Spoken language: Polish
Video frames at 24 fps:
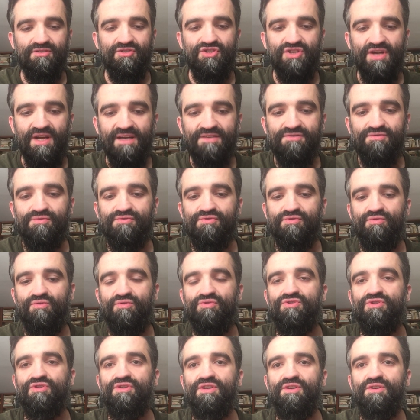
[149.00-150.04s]
czasu
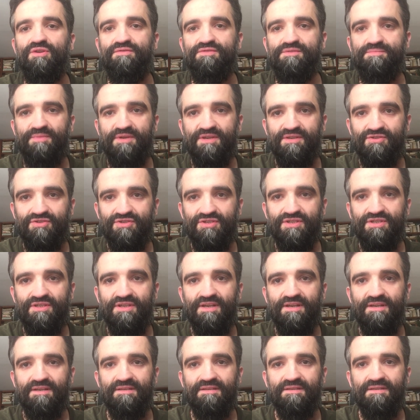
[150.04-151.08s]
skurczonego w
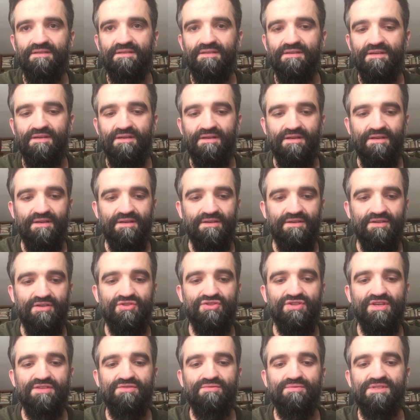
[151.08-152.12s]
sprężynie i
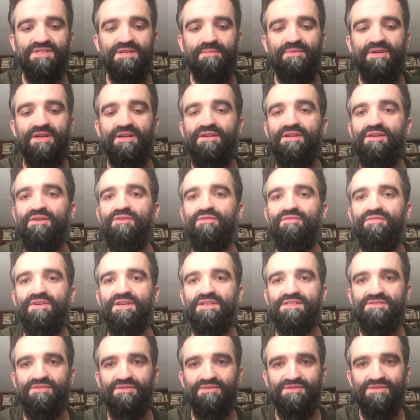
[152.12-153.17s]
czasu zebranego w
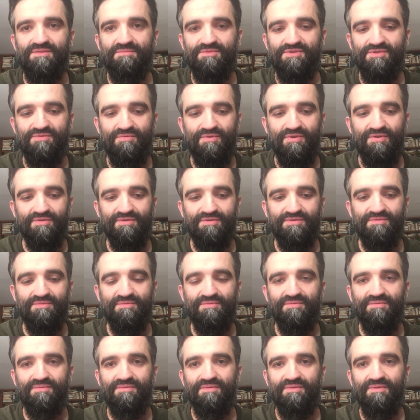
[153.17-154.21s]
gasnącym słońcu.
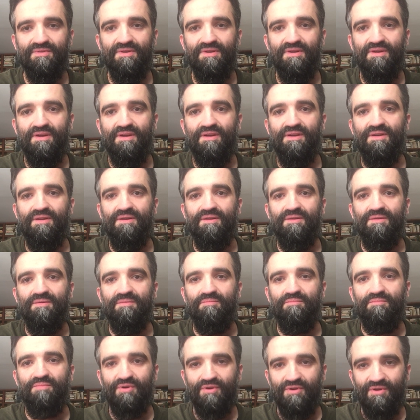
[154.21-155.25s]

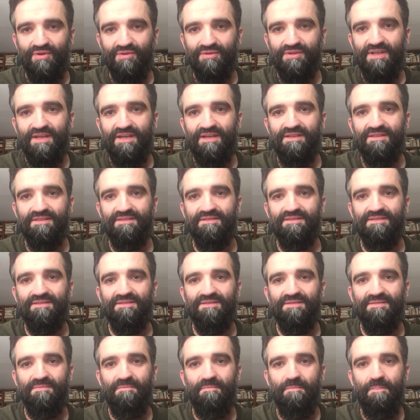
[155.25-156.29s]
Pogoda,
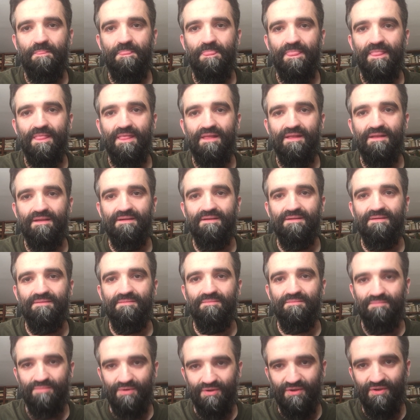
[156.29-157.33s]

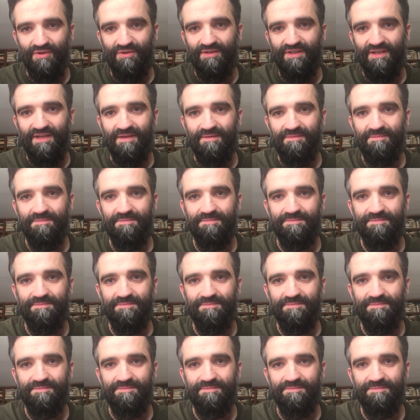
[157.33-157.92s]
pogoda.